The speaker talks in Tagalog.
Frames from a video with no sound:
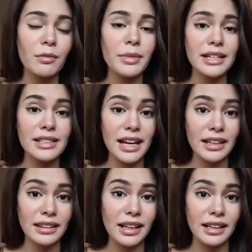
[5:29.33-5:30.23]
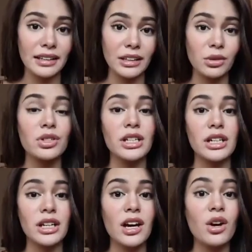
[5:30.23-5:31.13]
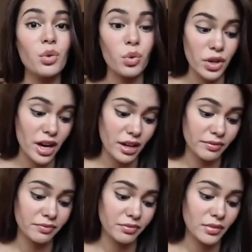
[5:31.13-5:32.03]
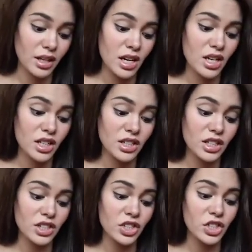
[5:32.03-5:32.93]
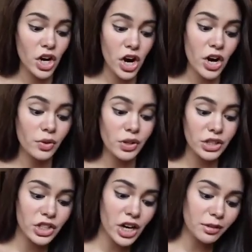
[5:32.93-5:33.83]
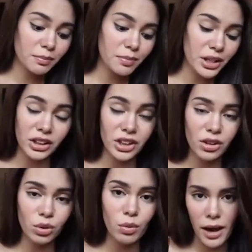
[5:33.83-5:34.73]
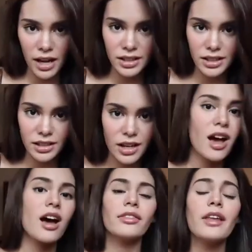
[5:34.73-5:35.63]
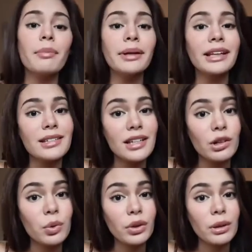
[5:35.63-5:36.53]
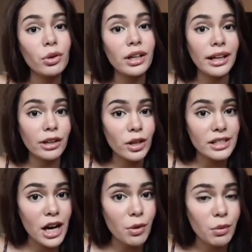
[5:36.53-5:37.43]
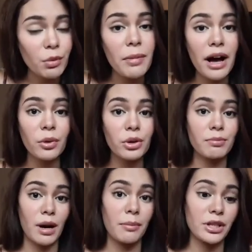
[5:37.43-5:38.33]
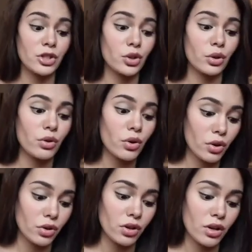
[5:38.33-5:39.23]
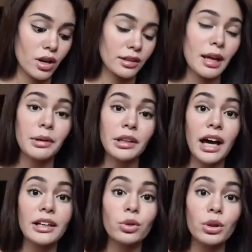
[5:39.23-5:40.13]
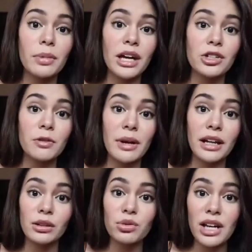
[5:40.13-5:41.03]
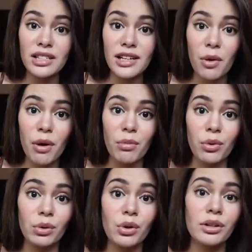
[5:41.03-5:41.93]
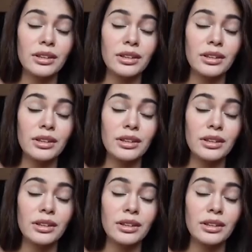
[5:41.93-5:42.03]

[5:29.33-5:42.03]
Pero ang may kasalanan talaga dito si Kuya si Sir Richard Peter Tupas. Dapat kasi inuuna mo ilike yung asawa mo bago yung mga picture ko. Dapat naka-notification bell ka dun sa asawa mo.